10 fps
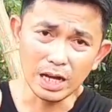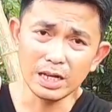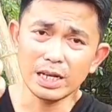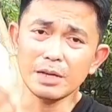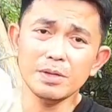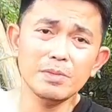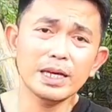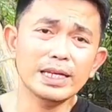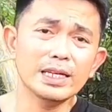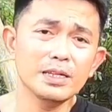uh, ah, na
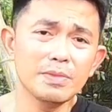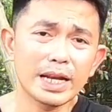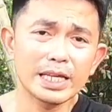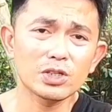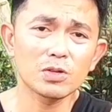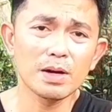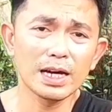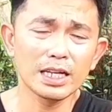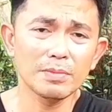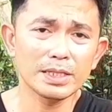ibibigay ng liberator
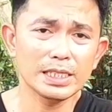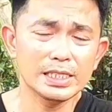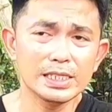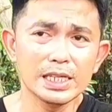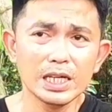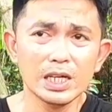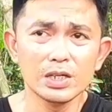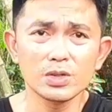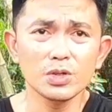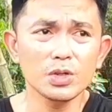mga kalapatids.
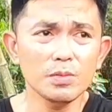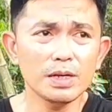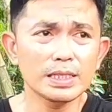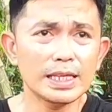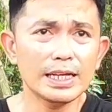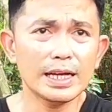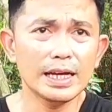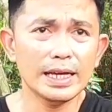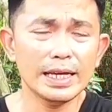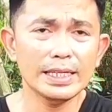So yung iba
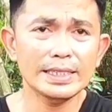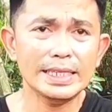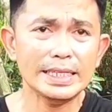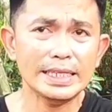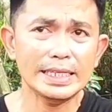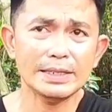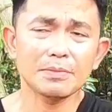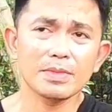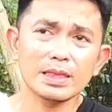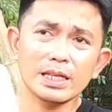talaga eh hindi
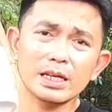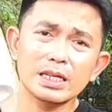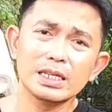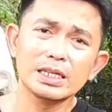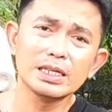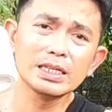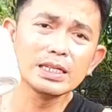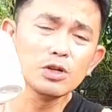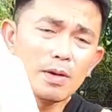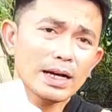nag
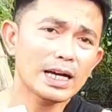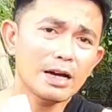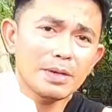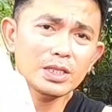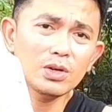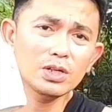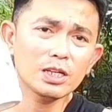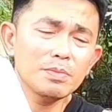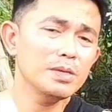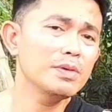gumagamit o
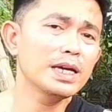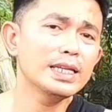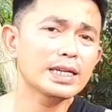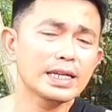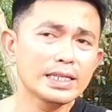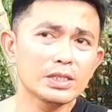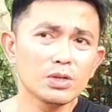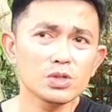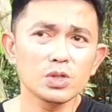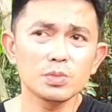nagbibigay ng
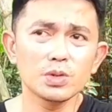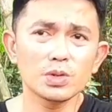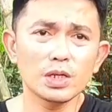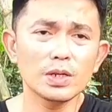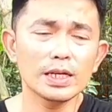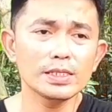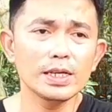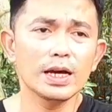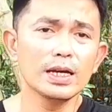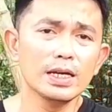ganito. So puro ano lang
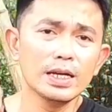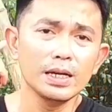sila,